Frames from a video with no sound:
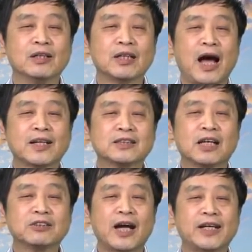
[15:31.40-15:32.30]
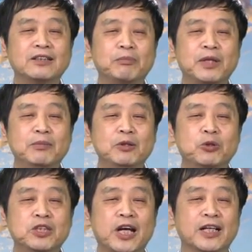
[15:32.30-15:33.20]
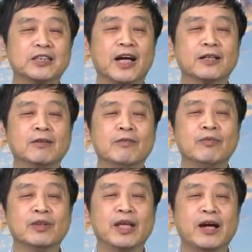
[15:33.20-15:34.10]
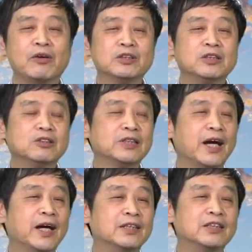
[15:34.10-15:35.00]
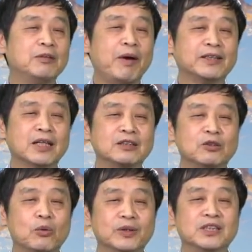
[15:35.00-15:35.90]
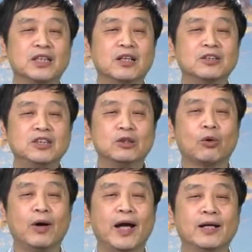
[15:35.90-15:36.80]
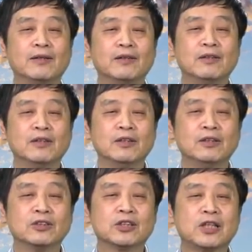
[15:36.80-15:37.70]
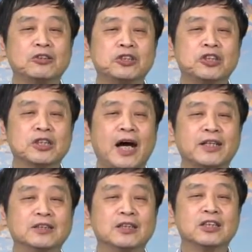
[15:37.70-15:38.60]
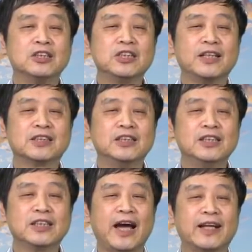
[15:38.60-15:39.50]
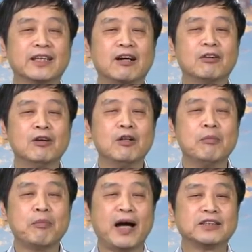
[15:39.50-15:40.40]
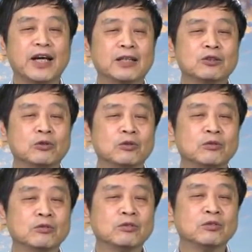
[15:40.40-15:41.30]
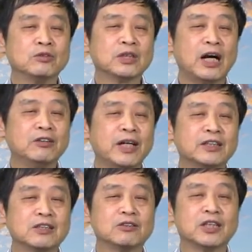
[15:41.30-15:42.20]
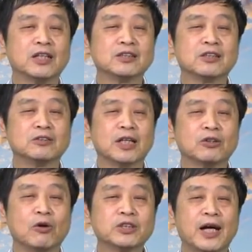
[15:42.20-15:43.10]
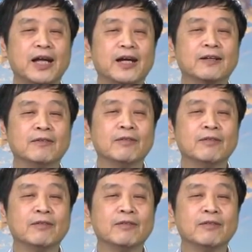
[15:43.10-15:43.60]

他赵家良就拼命去抢枪，两个人就在地板上就滚成了一团，直到其他的人听见声音赶到，把枪从高岗的手上手上夺下来。